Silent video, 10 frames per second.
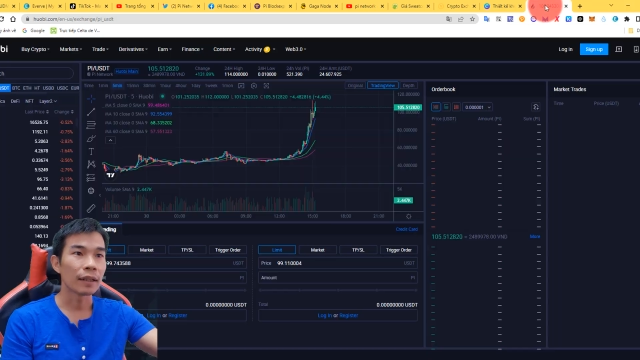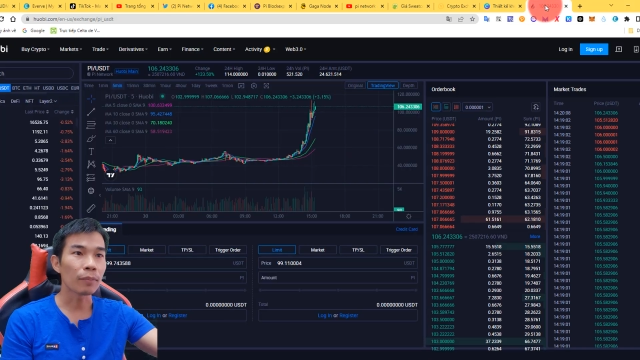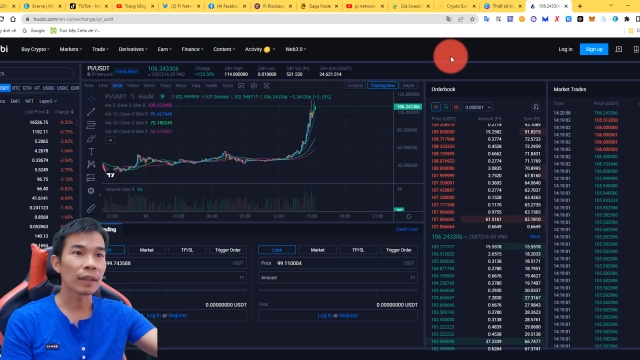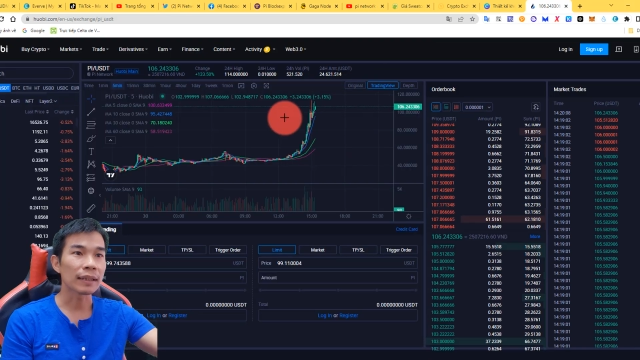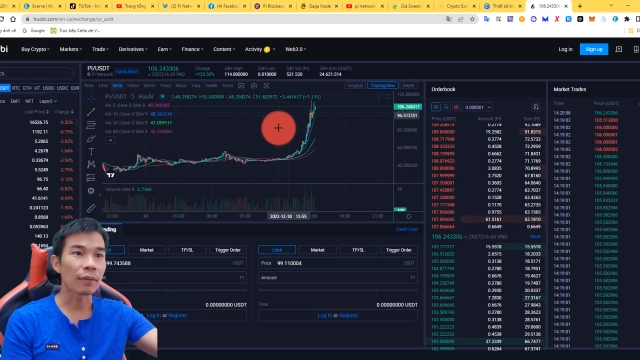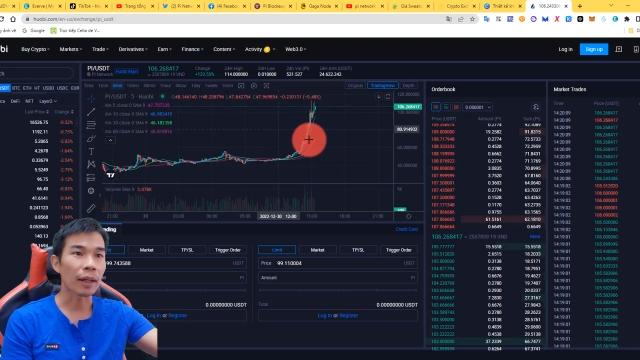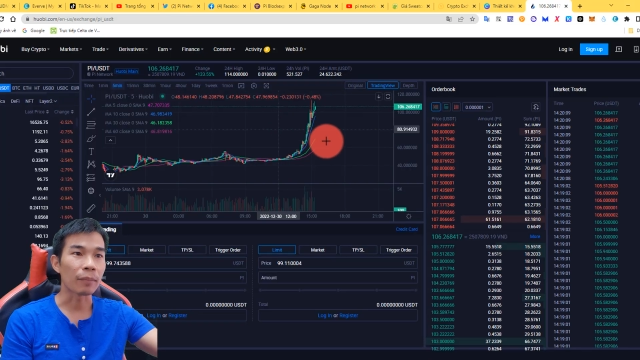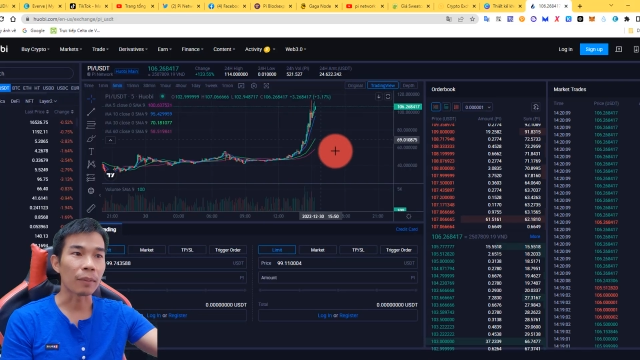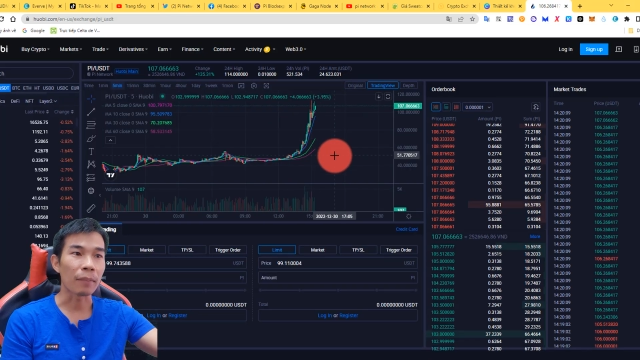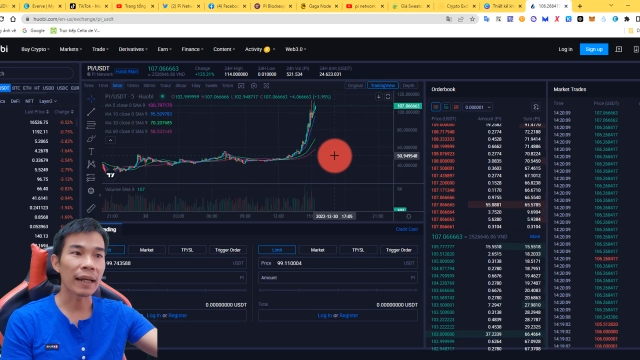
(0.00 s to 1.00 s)
nếu mà sau
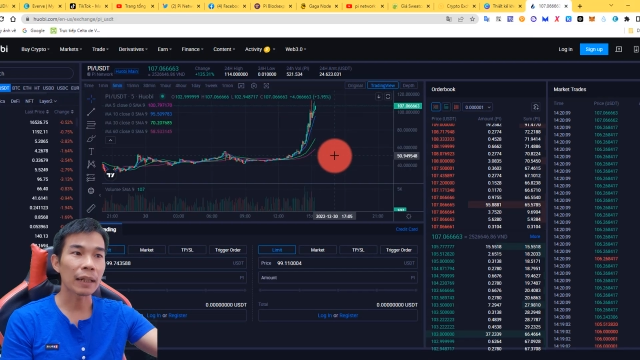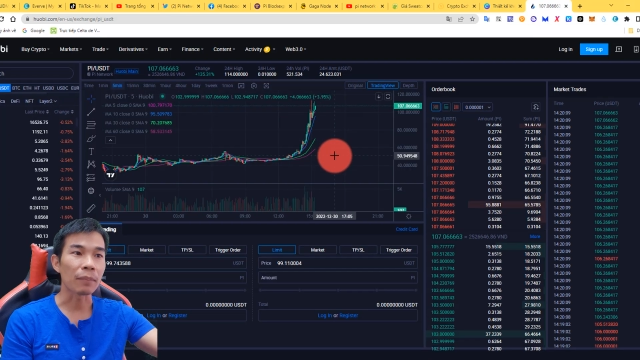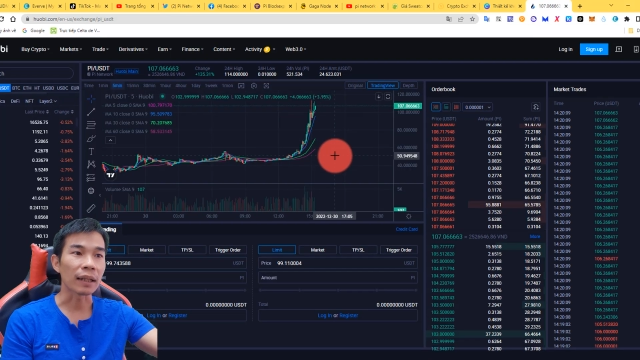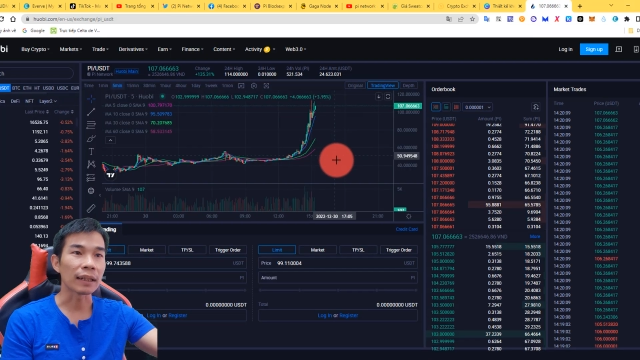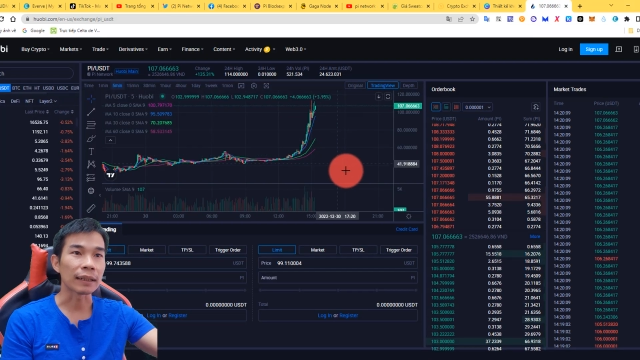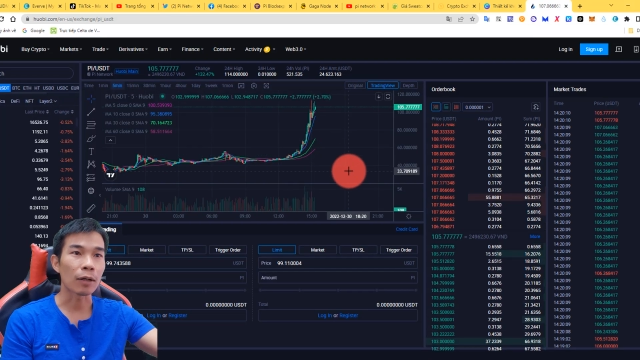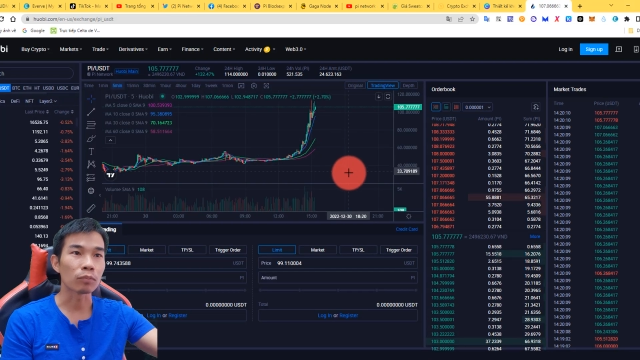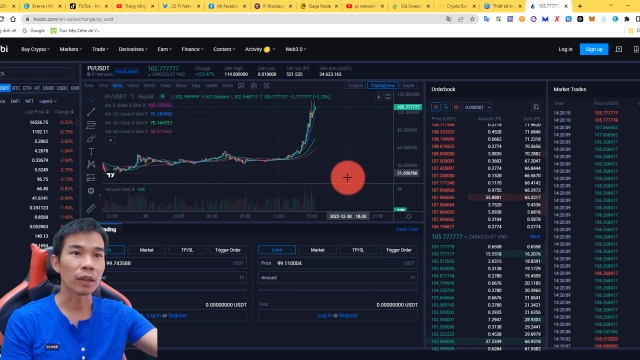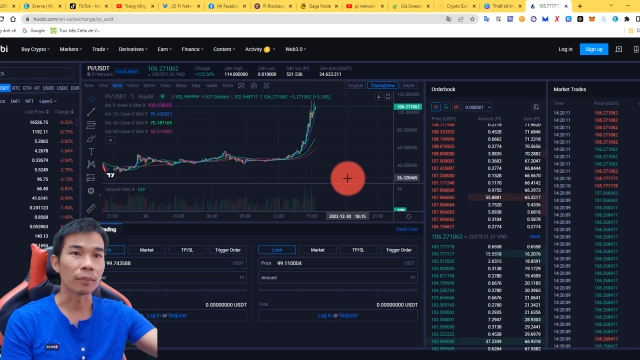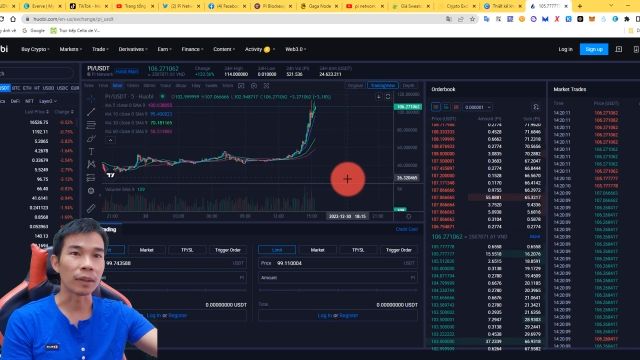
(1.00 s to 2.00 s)
này mà MyNet mở thành
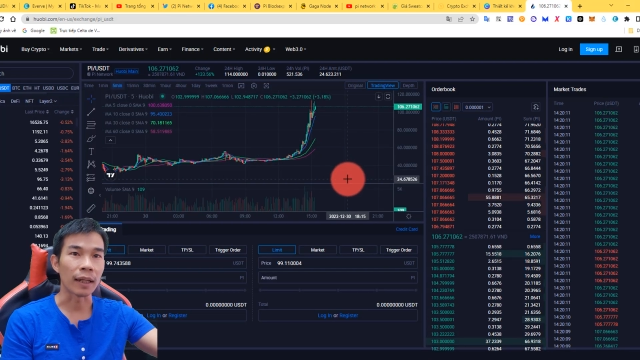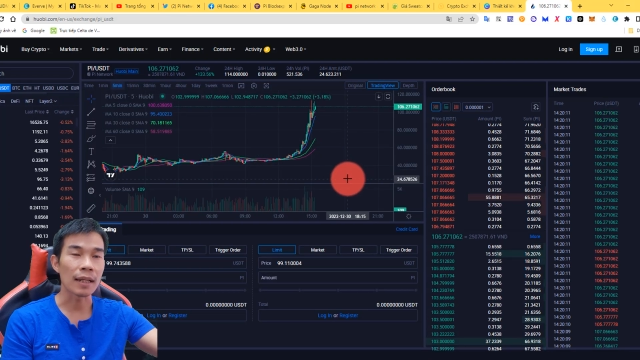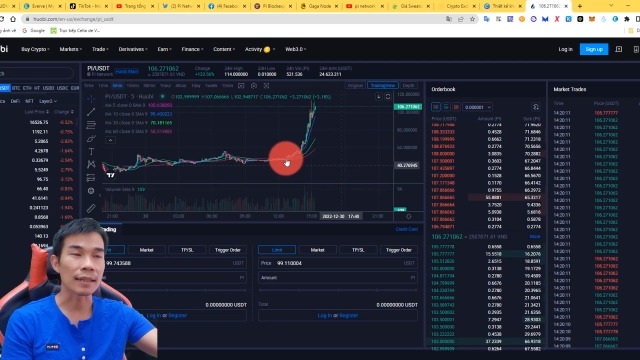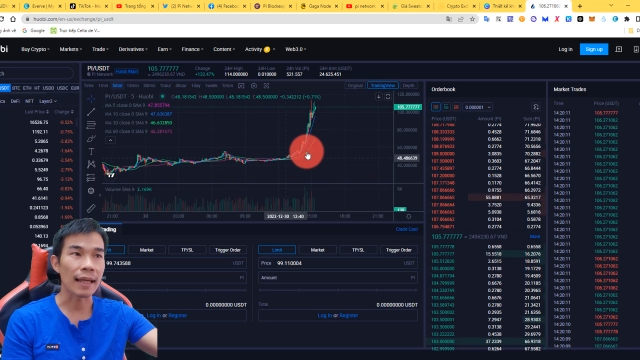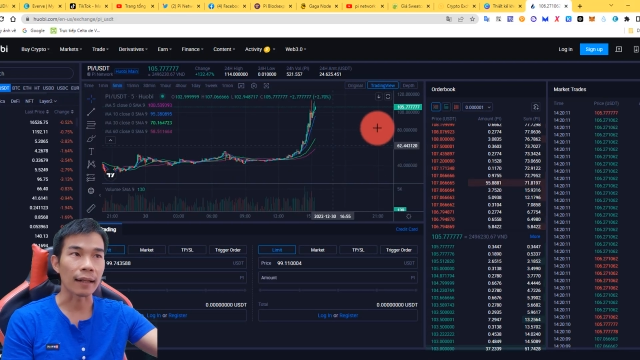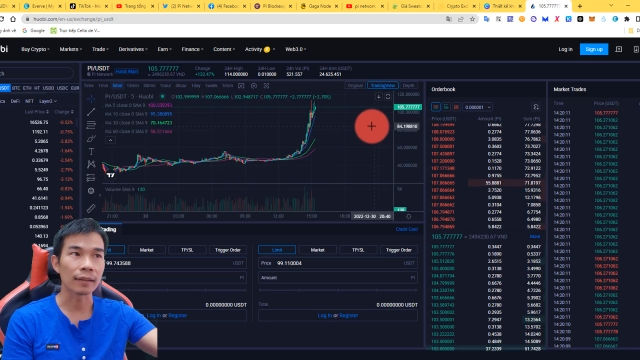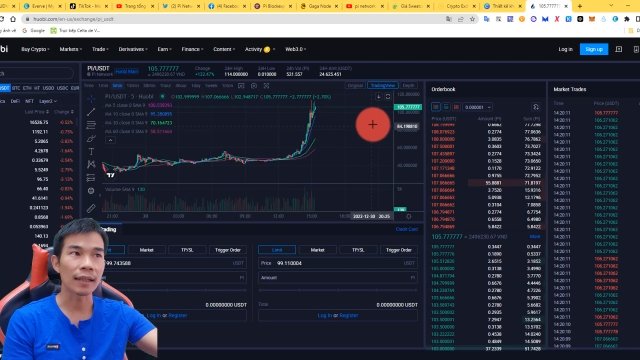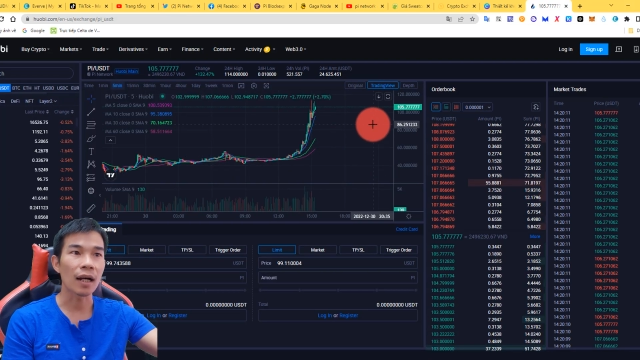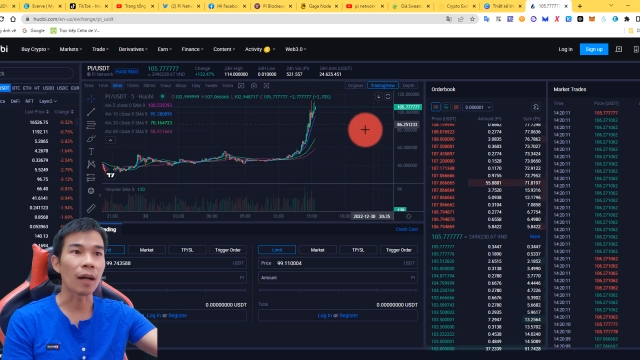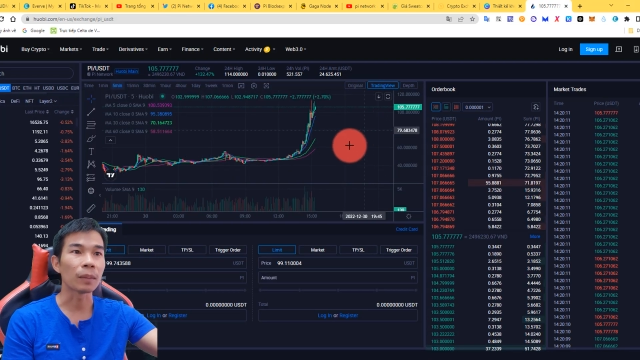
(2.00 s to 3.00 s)
công thì mình nghĩ là sàn nó
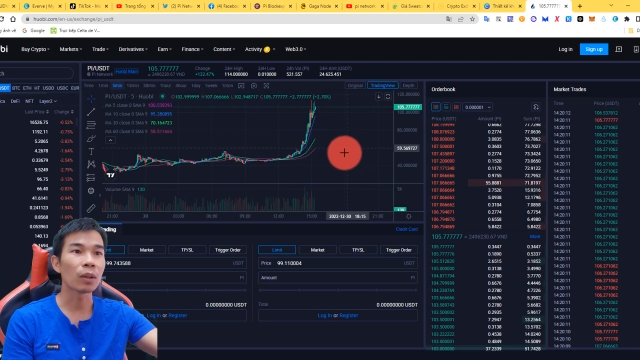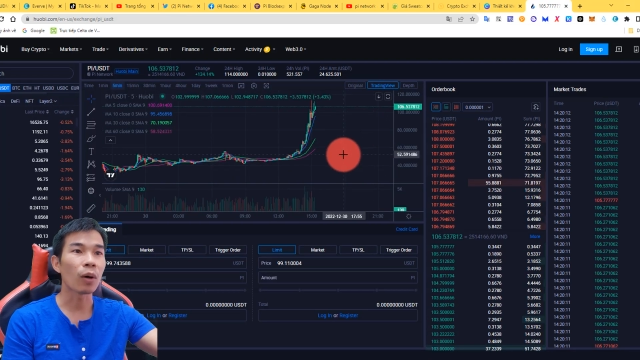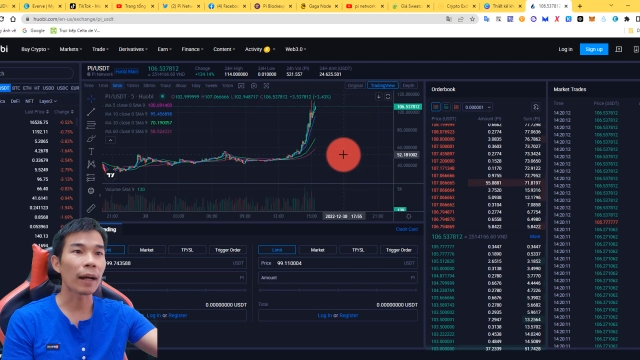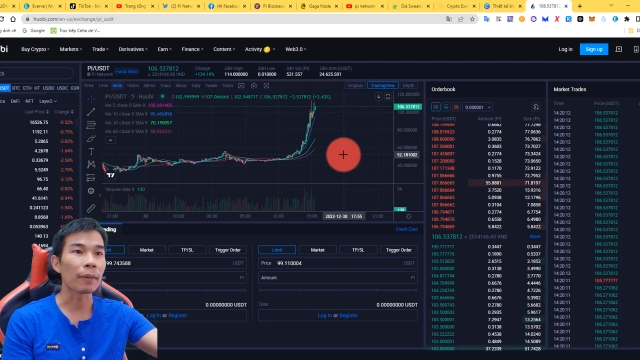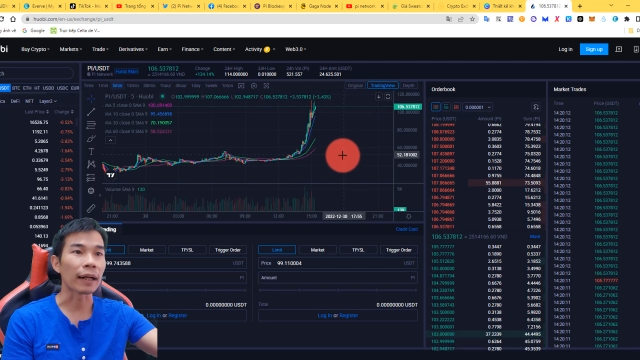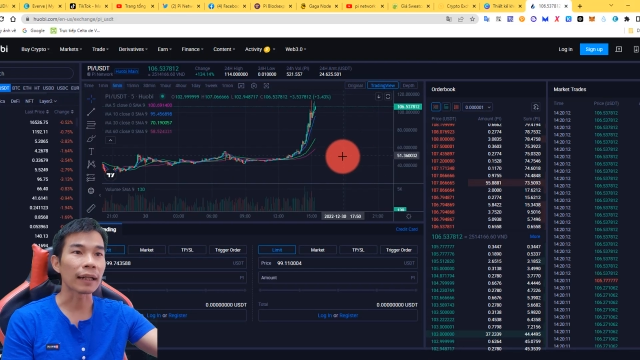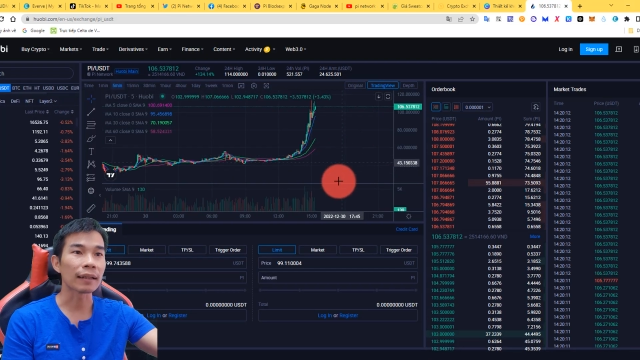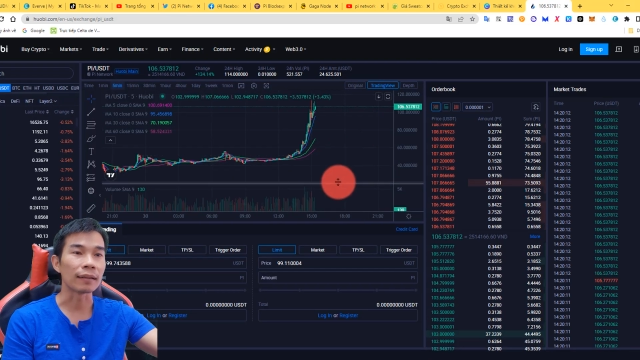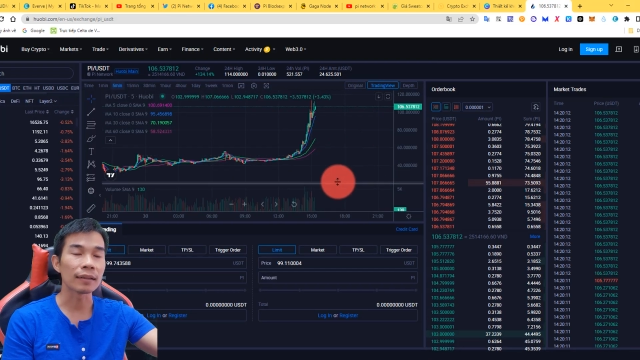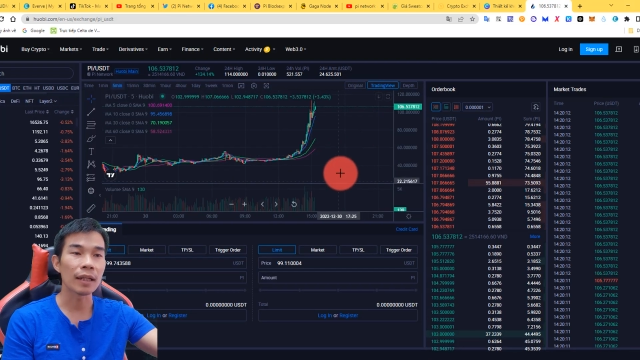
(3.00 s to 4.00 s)
sẽ hợp thức hóa bằng cách là nó